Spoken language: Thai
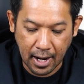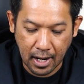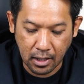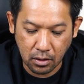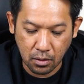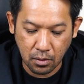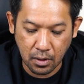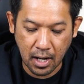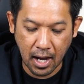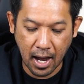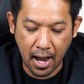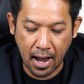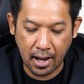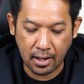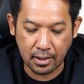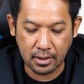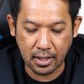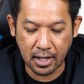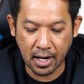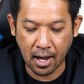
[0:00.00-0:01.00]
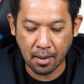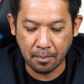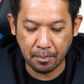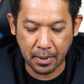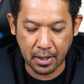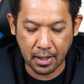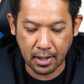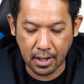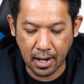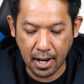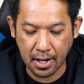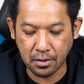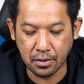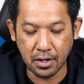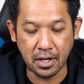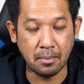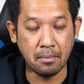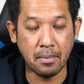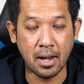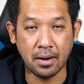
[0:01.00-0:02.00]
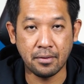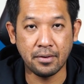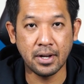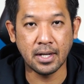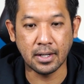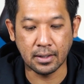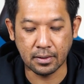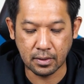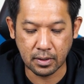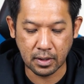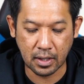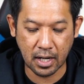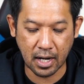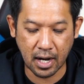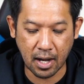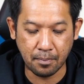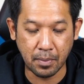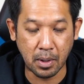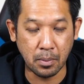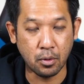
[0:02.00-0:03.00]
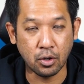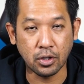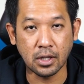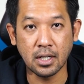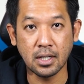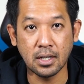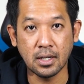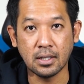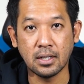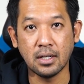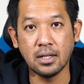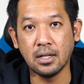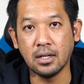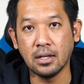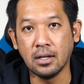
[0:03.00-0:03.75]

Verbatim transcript: แกนตรงกลางนะครับเป็นไฮดรอลิกแบริ่งนะครับเป็นมอเตอร์ที่